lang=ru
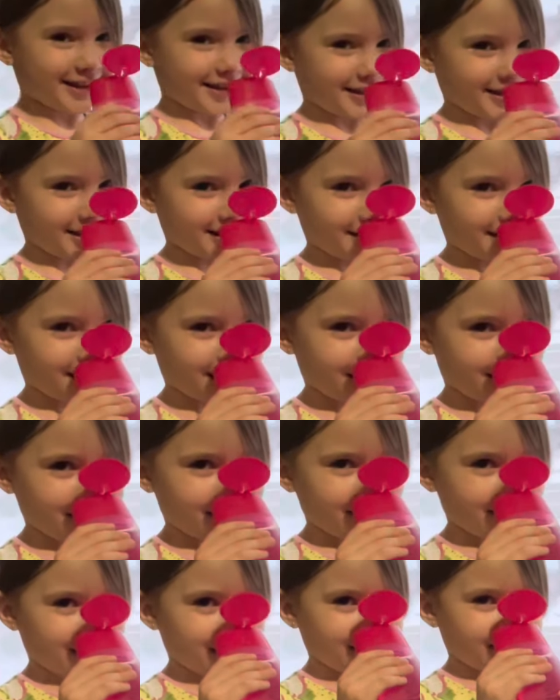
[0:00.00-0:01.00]
Чем пахнет?
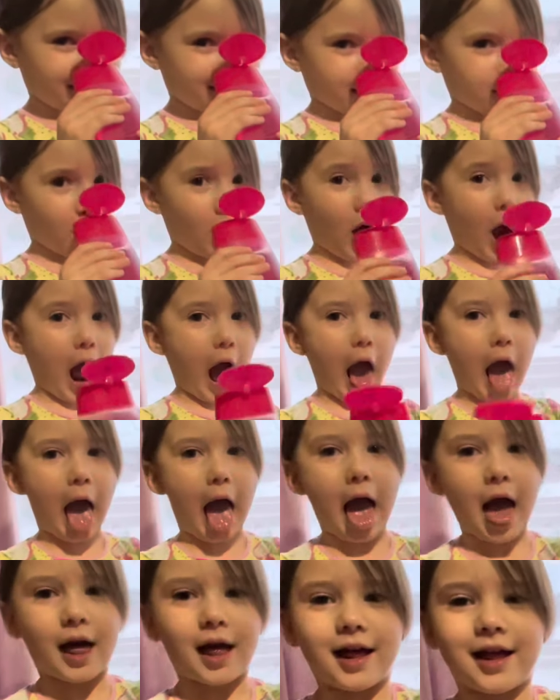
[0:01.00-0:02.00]
А.
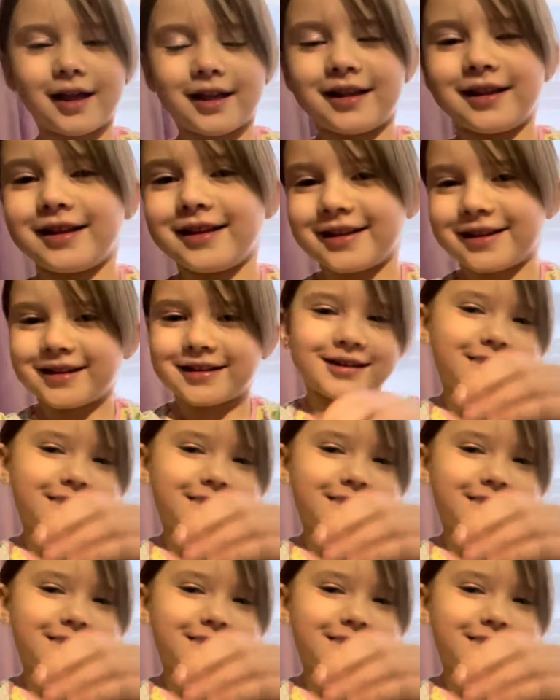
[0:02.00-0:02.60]
Нагадай.